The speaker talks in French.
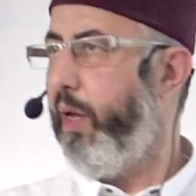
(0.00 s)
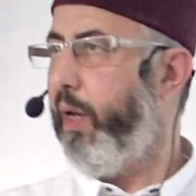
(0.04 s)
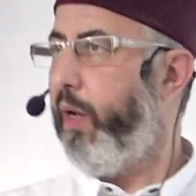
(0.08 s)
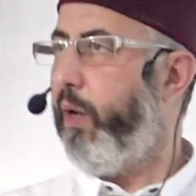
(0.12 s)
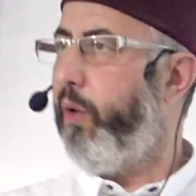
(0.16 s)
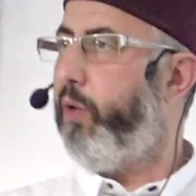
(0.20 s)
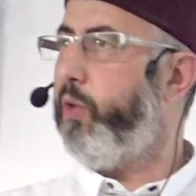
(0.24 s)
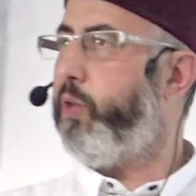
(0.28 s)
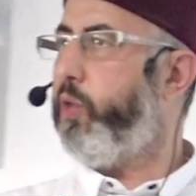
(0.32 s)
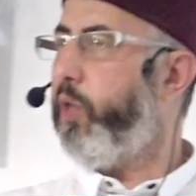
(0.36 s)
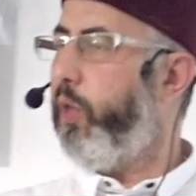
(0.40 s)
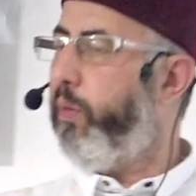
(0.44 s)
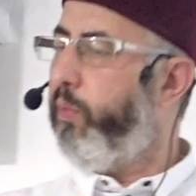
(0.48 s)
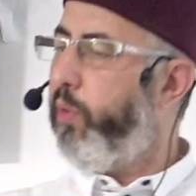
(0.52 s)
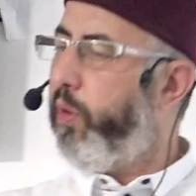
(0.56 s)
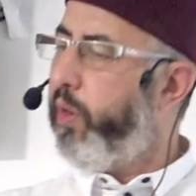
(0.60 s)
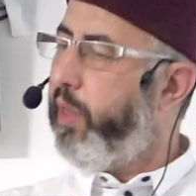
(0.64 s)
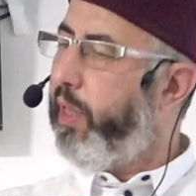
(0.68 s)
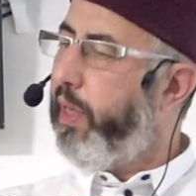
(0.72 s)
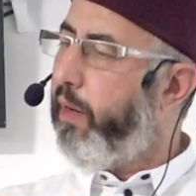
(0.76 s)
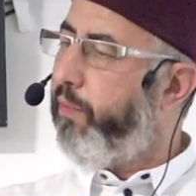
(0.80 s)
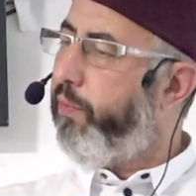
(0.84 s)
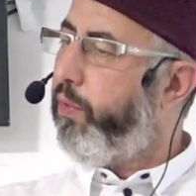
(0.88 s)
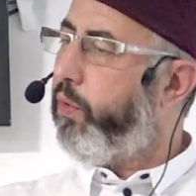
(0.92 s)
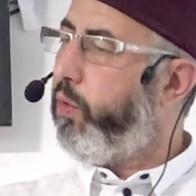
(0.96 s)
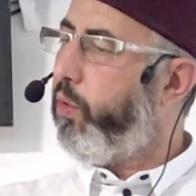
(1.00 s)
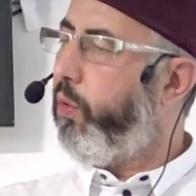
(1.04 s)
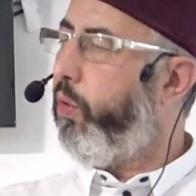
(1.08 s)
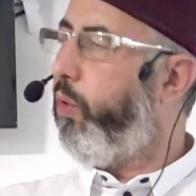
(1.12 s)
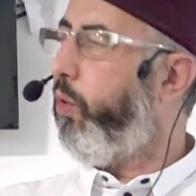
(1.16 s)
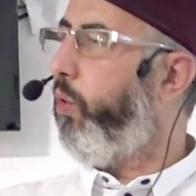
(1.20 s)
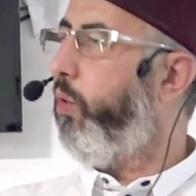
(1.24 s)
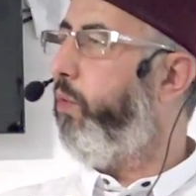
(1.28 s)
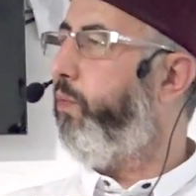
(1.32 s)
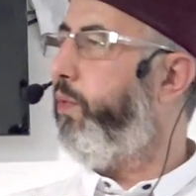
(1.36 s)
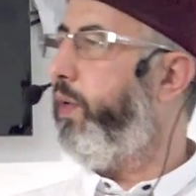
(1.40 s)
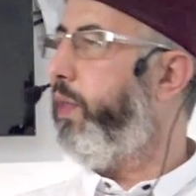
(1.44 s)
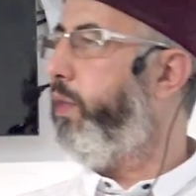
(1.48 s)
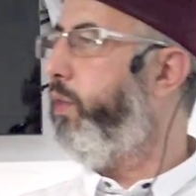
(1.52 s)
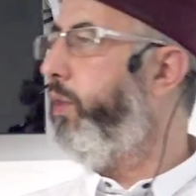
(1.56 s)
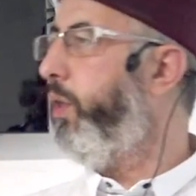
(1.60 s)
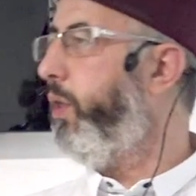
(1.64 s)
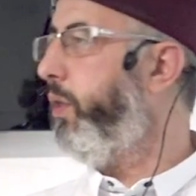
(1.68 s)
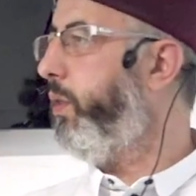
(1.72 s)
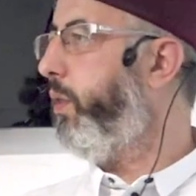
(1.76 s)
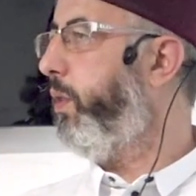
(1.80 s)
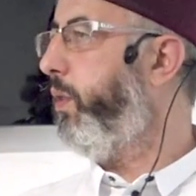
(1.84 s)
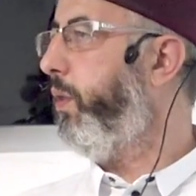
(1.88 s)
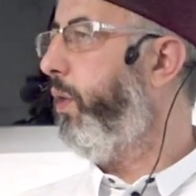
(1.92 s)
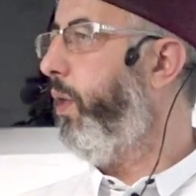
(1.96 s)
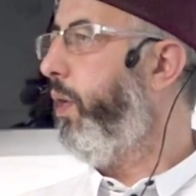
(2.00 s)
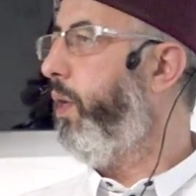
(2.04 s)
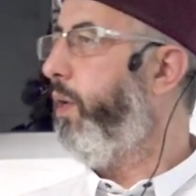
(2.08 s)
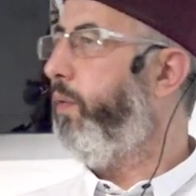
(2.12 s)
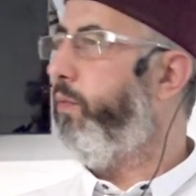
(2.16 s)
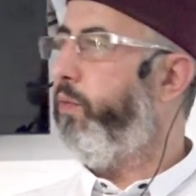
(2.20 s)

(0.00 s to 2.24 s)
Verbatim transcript: Non seulement il y a votre relevé de notes,